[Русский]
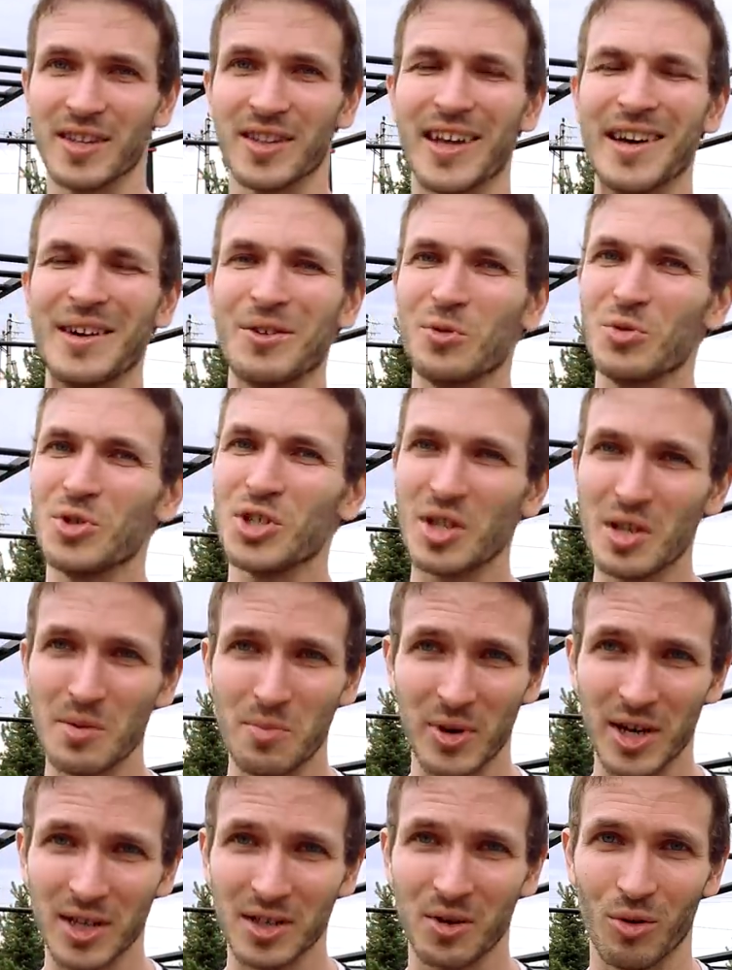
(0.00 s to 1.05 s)
Научный
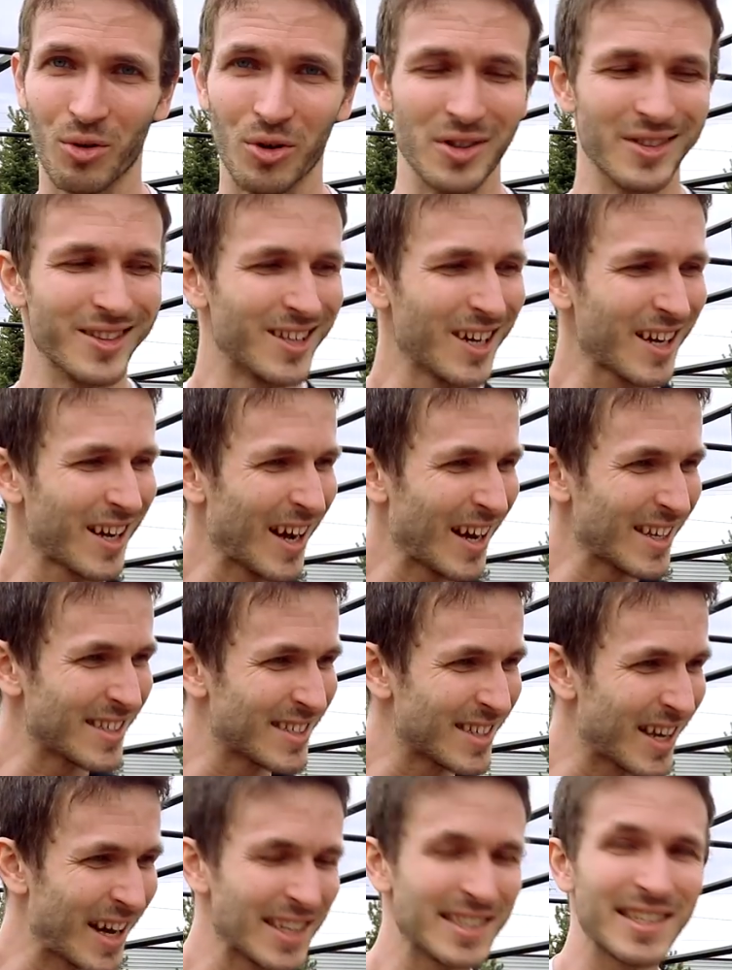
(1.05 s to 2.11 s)
подход,
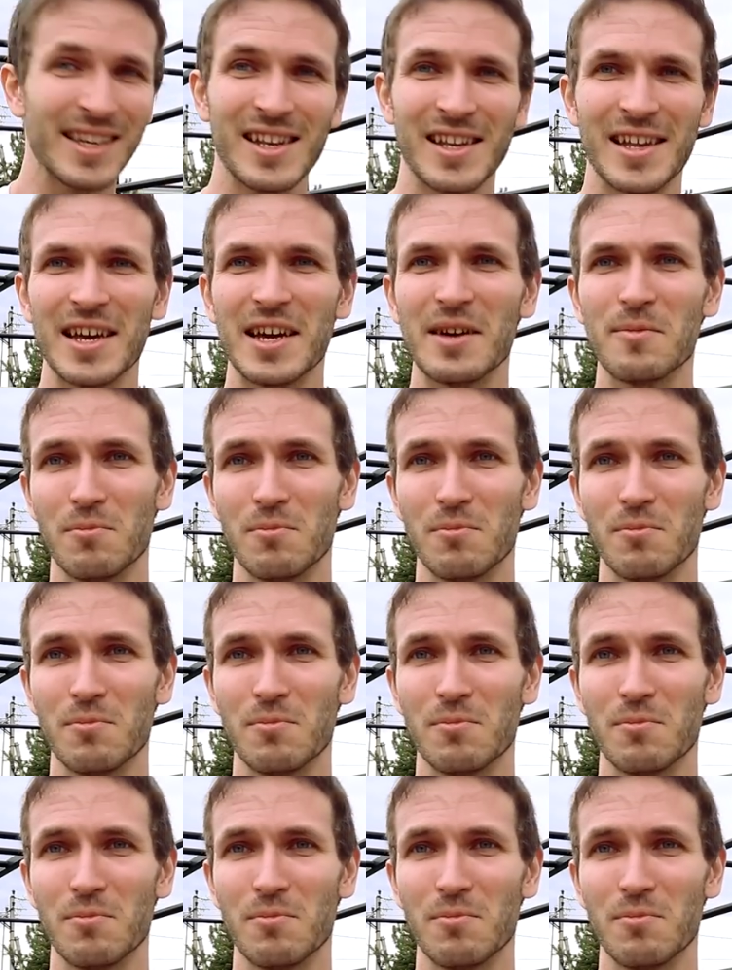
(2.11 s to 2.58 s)
доказательная